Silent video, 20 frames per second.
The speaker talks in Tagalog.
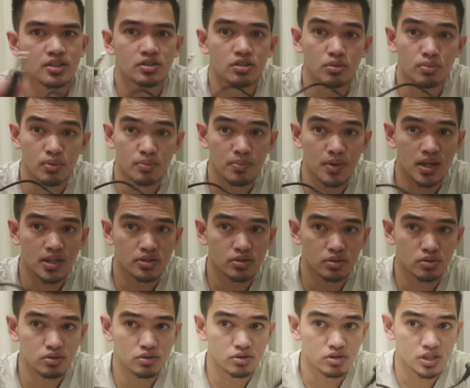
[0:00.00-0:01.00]
So,
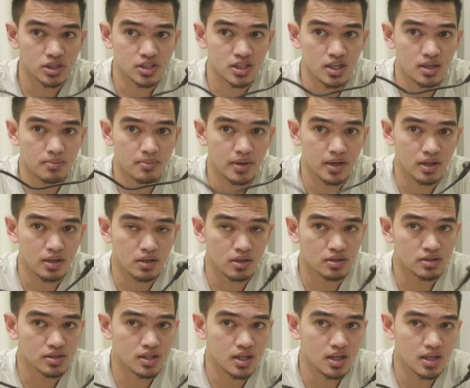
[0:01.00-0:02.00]
ipapasok nyo siya sa,
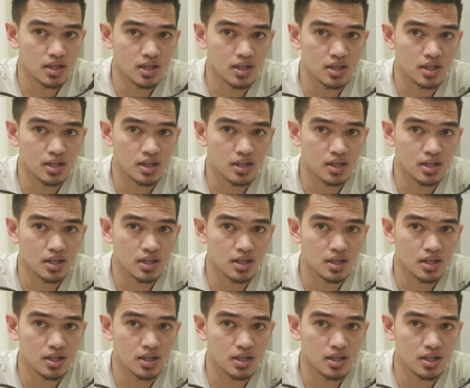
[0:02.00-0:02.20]
mic- sa